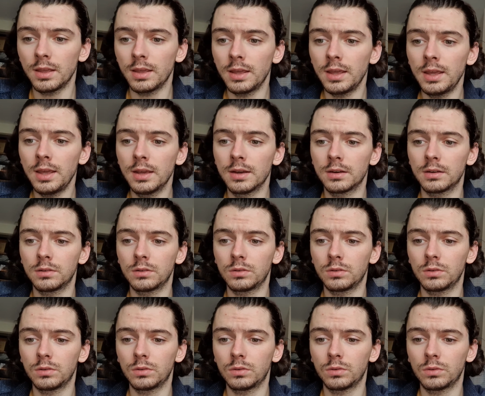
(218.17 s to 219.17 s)
Et
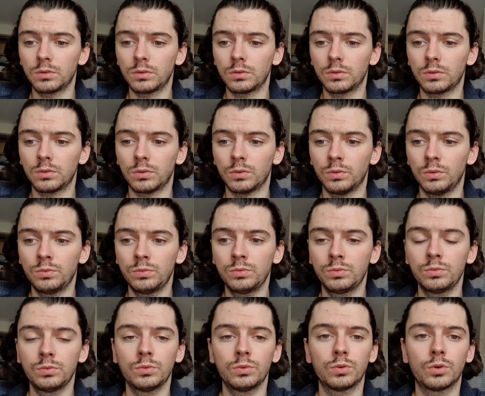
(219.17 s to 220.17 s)

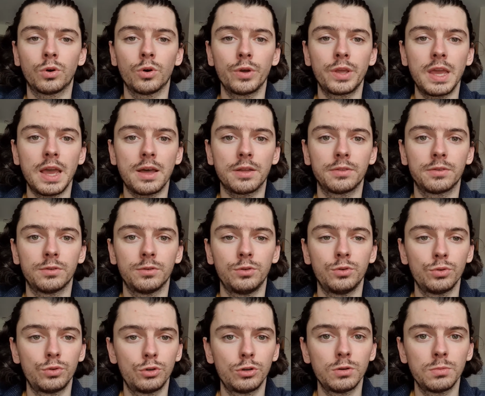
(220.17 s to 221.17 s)
on regarde
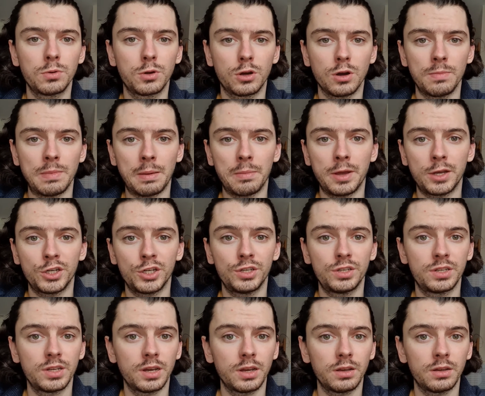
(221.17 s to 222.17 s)
YouTube comme un
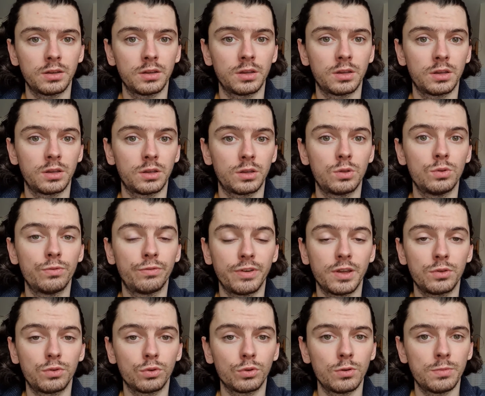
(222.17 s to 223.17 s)
magicien qui nous fait
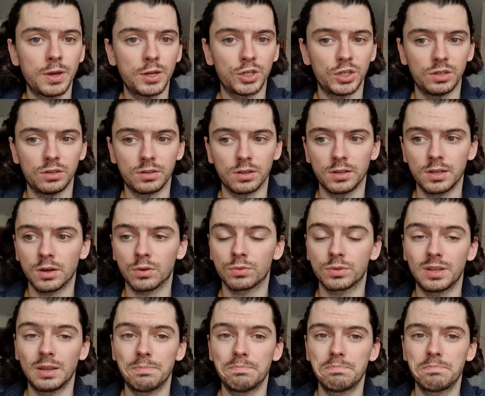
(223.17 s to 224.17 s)
un tour de magie. C'est-à-dire, on
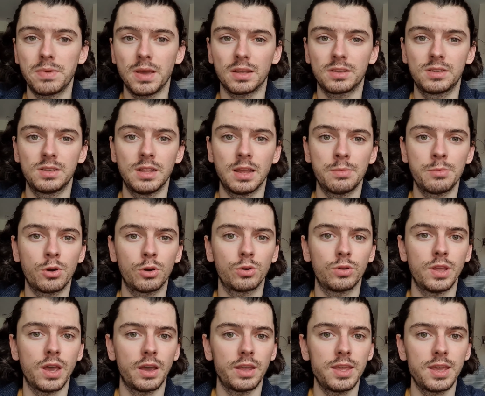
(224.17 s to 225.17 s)
sait pertinemment que
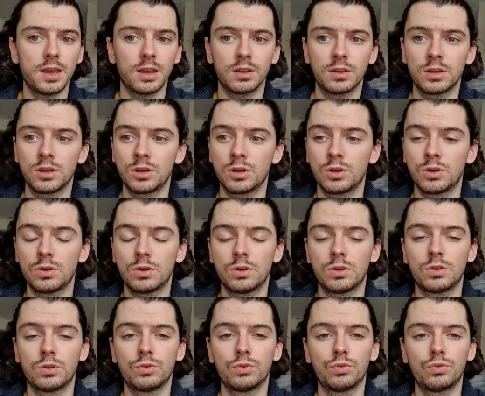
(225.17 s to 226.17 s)
derrière,
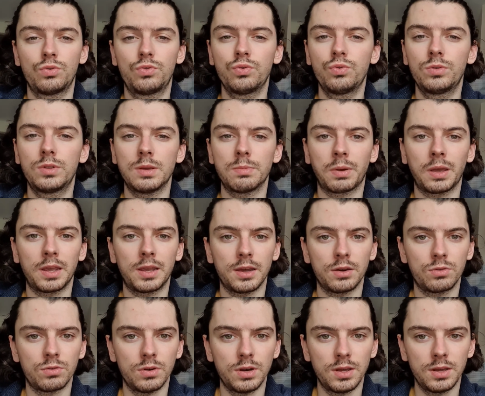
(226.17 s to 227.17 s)
tout est
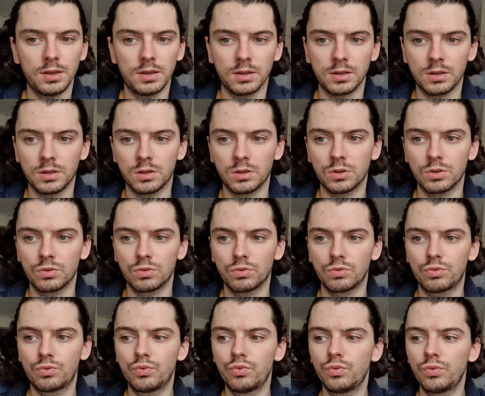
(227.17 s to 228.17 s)
précalculé,
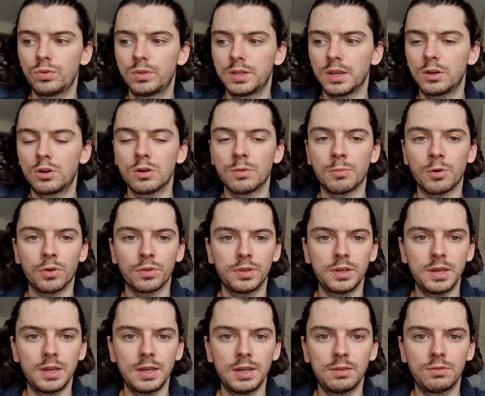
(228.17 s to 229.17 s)
tout est
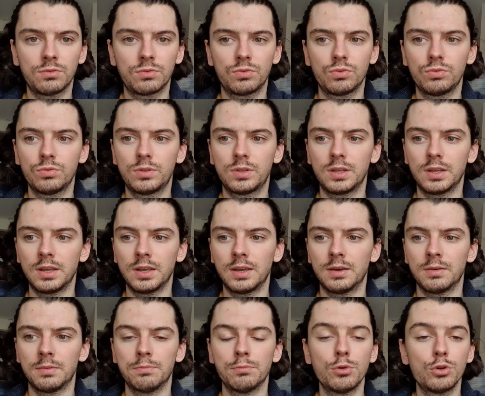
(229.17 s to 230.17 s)
commandé, tout est
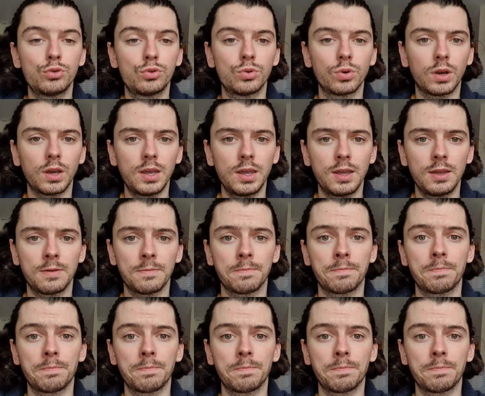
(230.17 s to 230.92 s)
euh, mesuré.